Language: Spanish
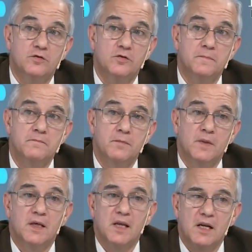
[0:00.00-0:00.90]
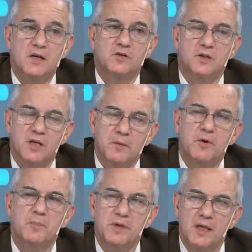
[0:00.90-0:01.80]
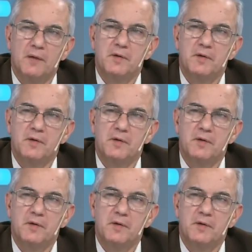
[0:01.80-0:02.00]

Mm que eran aquellos que tenían propiedad,